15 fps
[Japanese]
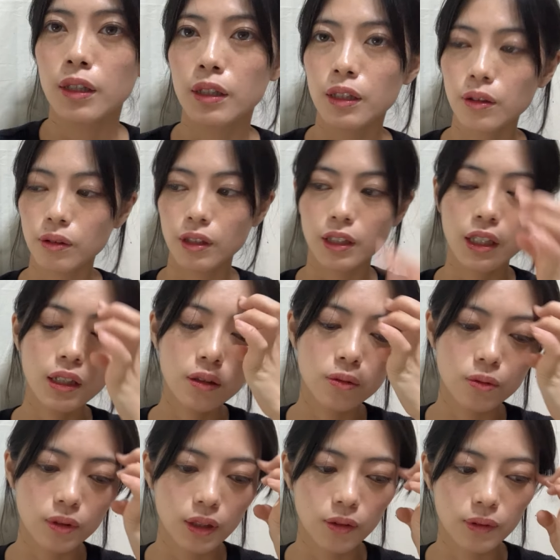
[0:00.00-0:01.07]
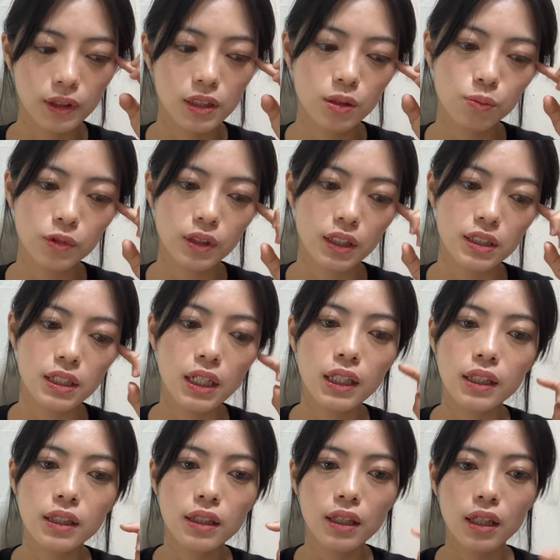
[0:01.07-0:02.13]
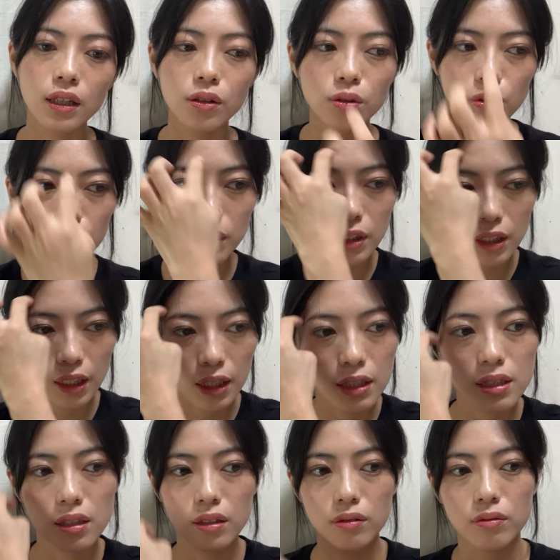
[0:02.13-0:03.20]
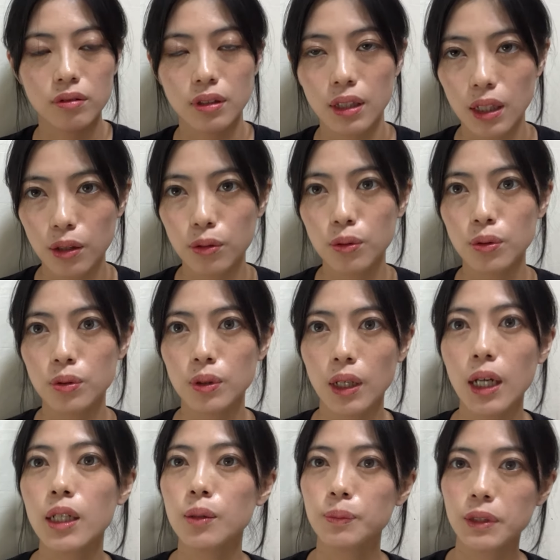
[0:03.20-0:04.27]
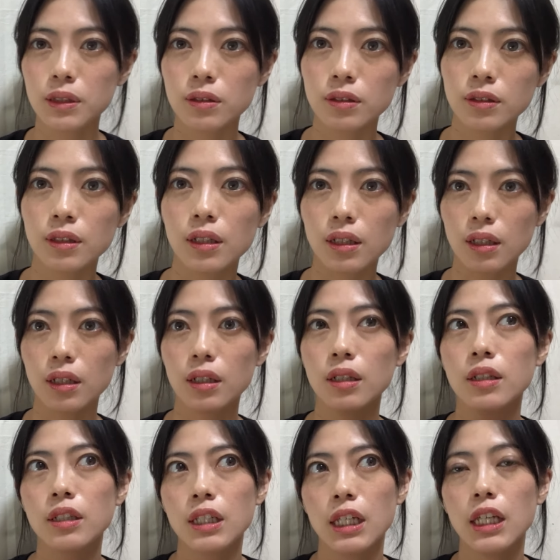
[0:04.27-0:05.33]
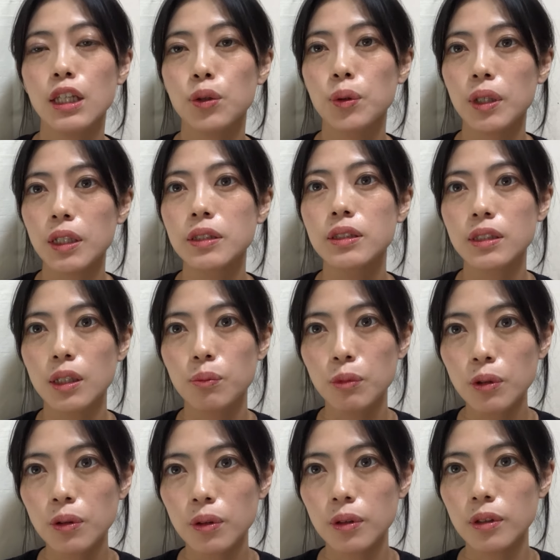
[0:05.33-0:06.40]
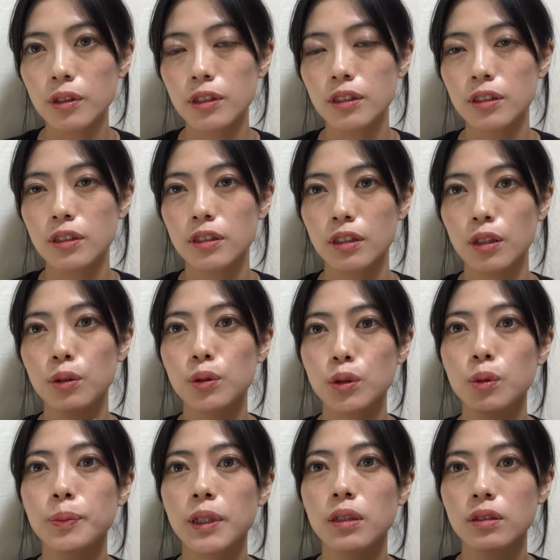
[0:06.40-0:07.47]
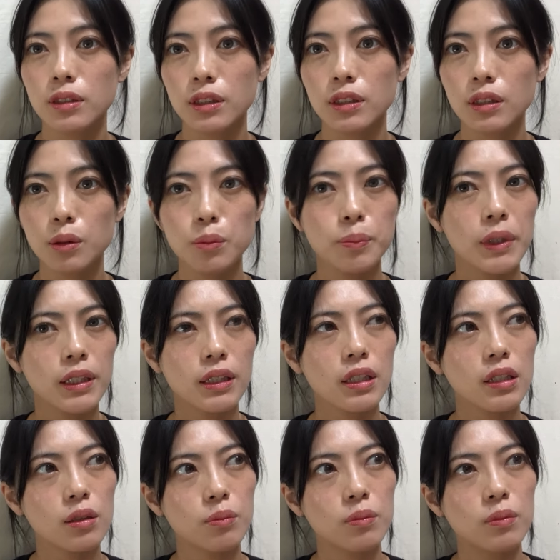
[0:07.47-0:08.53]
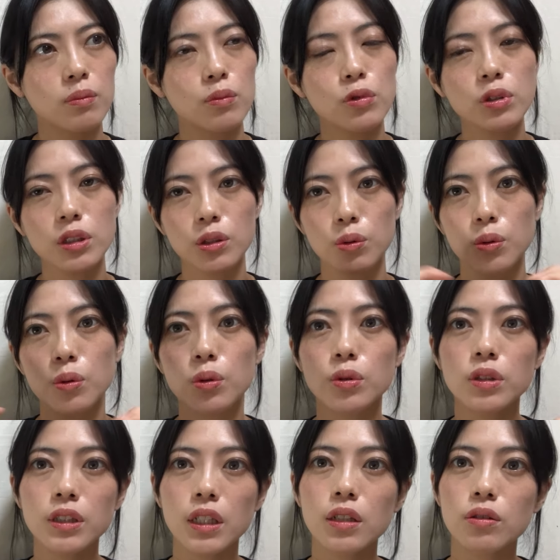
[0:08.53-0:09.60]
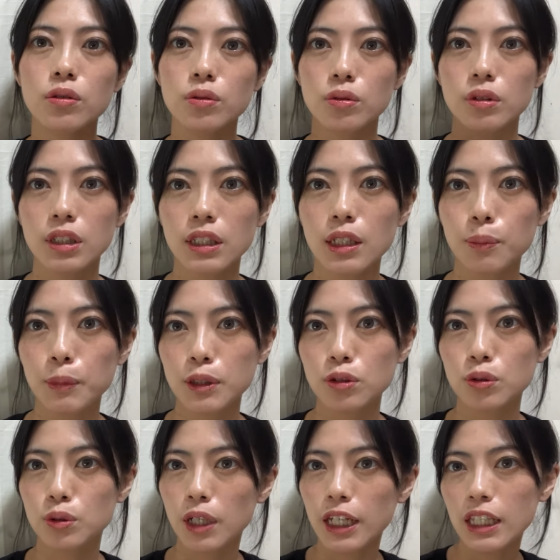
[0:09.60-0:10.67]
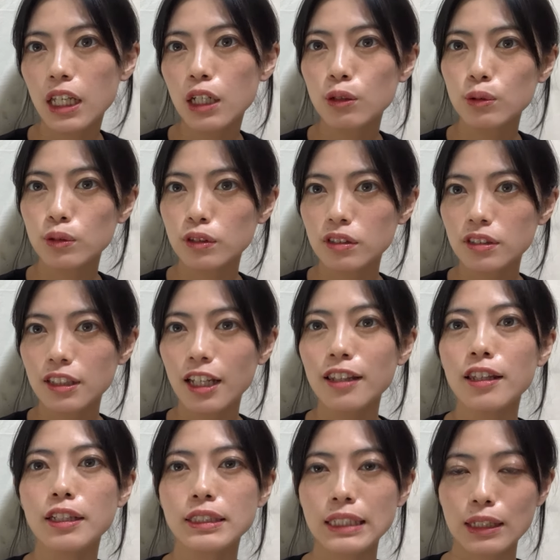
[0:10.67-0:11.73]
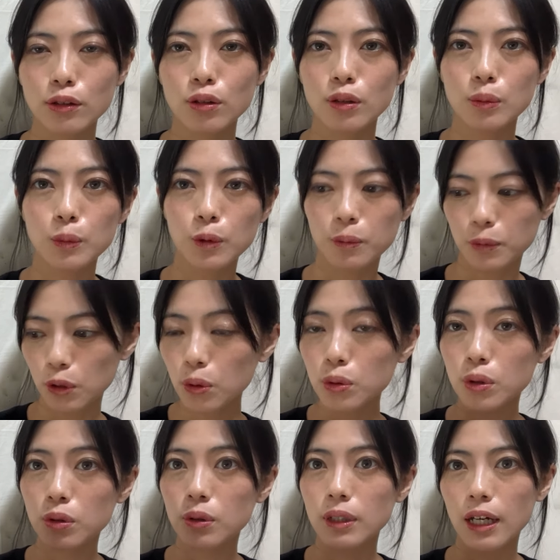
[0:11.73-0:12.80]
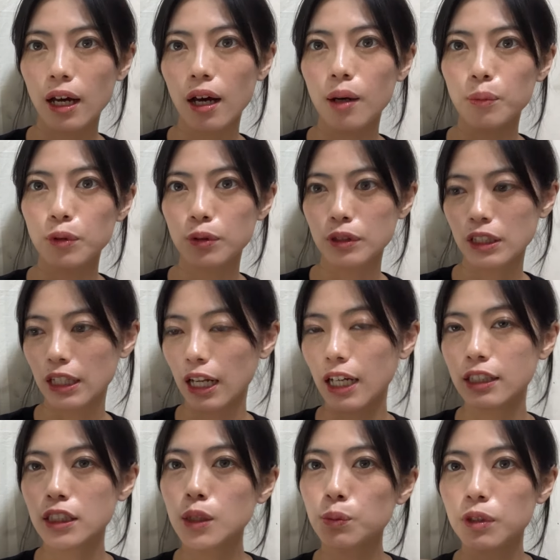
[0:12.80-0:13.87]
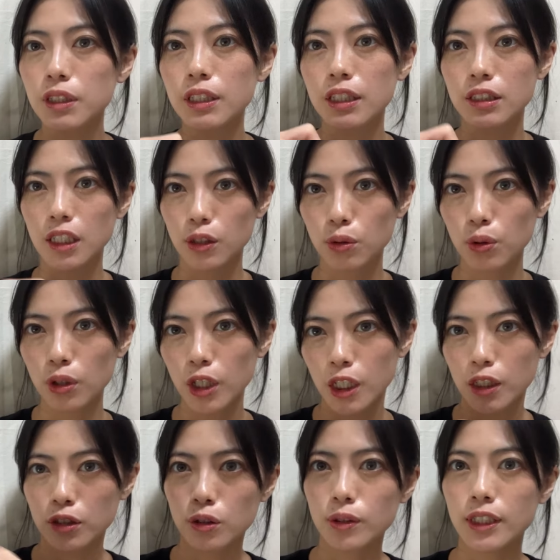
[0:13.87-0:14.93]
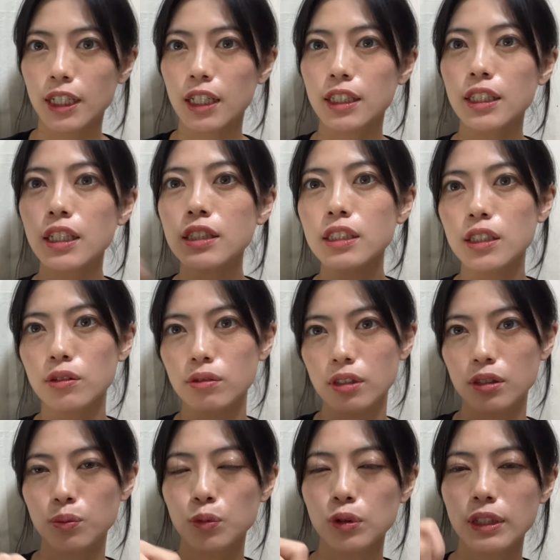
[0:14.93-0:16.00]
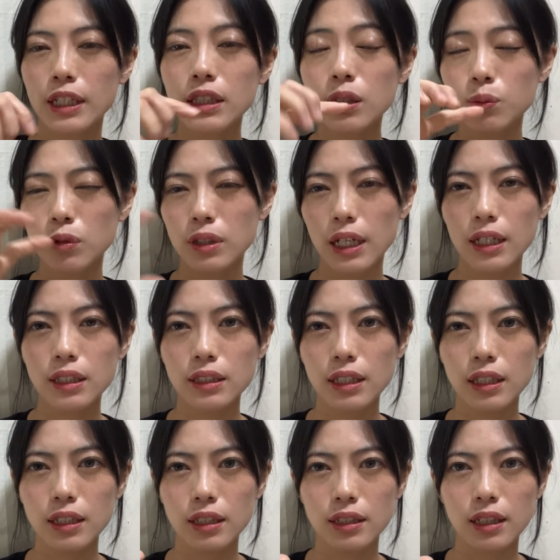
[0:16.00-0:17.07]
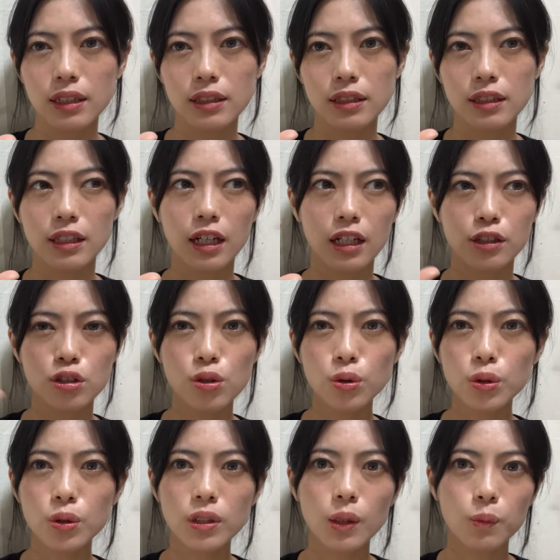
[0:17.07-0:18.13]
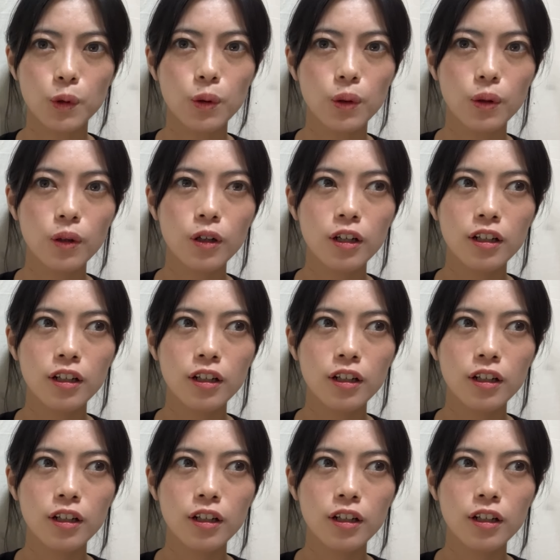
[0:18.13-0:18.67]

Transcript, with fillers: なので結構ね、私もデザイン系の時だけじゃなくってやることあります。なんか絵のやつでもやることもあるし、まあただ文字に起こしていくのでね、まあちょっとアナログなんですけど、もうノートとかもう切れ端でもいいんですけど、そこに書き出していくんです。もう何にも関係ない、なんかちょっとでも